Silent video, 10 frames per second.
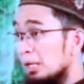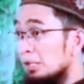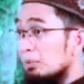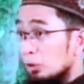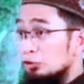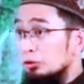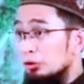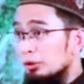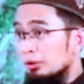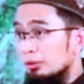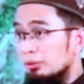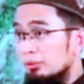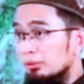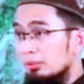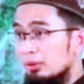Ini baru contoh nih.
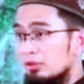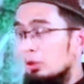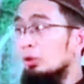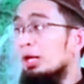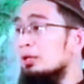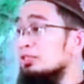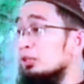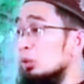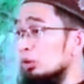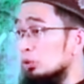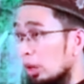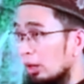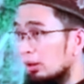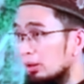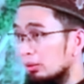Saya ulang, satu atau dua?
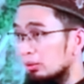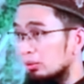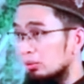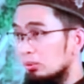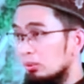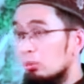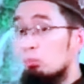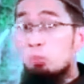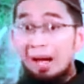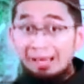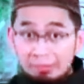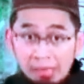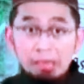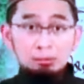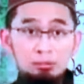
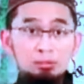Banyak.